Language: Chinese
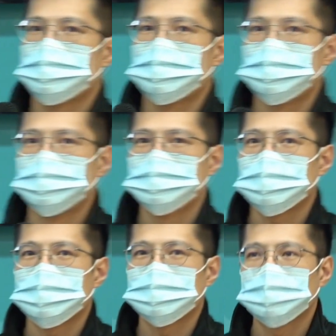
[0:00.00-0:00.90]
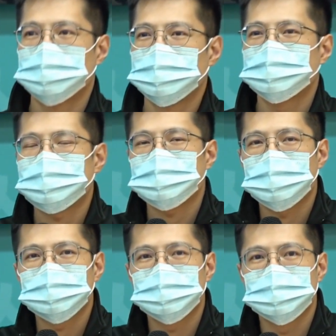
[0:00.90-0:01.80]
呃，我想回家才
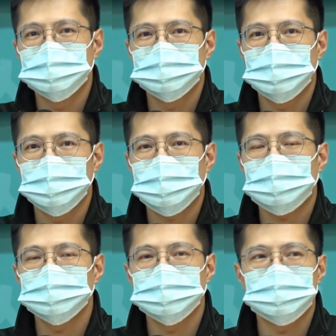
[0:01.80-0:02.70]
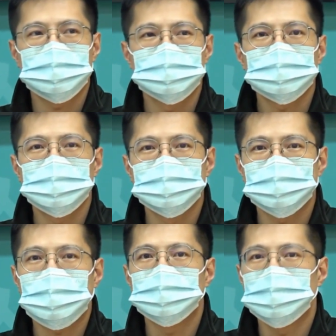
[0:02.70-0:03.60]
是呃安全才是回家
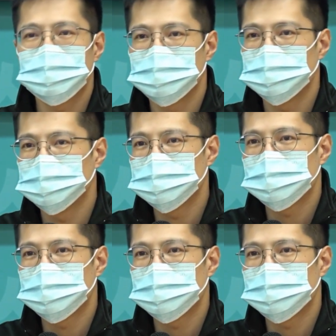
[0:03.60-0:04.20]
唯一的路。